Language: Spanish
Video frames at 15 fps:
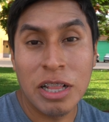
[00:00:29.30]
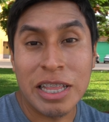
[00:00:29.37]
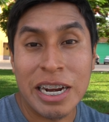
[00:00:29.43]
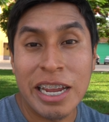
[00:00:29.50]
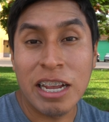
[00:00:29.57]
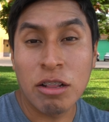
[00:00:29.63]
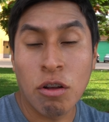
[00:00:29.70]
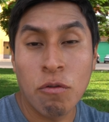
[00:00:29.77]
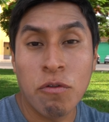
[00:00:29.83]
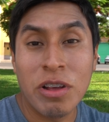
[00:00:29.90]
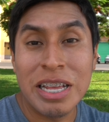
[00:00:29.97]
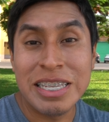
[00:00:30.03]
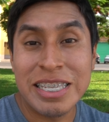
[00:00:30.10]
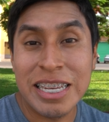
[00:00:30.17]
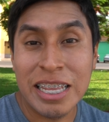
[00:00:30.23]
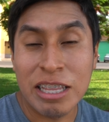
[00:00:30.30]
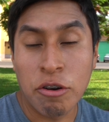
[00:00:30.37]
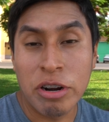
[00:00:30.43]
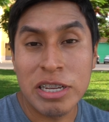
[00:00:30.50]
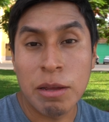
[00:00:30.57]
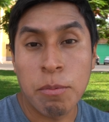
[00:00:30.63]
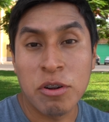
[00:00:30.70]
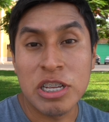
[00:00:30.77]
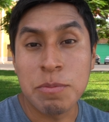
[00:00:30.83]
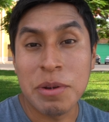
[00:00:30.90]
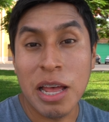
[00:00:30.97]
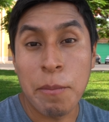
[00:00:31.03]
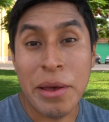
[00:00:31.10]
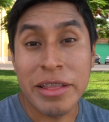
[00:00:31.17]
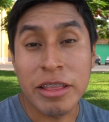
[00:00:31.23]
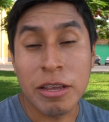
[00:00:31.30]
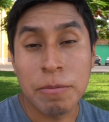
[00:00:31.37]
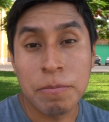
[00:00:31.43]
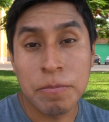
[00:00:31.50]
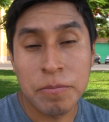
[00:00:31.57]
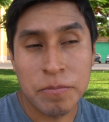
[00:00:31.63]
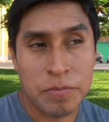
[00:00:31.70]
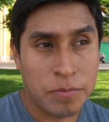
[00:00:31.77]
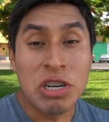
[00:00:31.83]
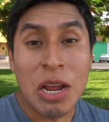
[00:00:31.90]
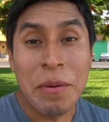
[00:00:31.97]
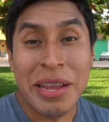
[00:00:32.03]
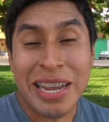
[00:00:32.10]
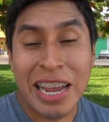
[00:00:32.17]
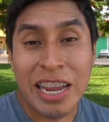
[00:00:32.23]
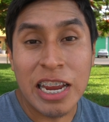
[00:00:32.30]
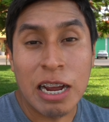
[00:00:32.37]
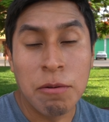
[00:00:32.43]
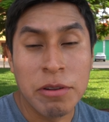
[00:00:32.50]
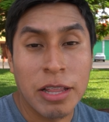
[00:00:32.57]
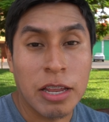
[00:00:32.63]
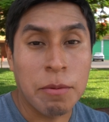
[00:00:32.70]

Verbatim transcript: del trayecto fue de 7 horas aproximadamente. Una vez que llegamos al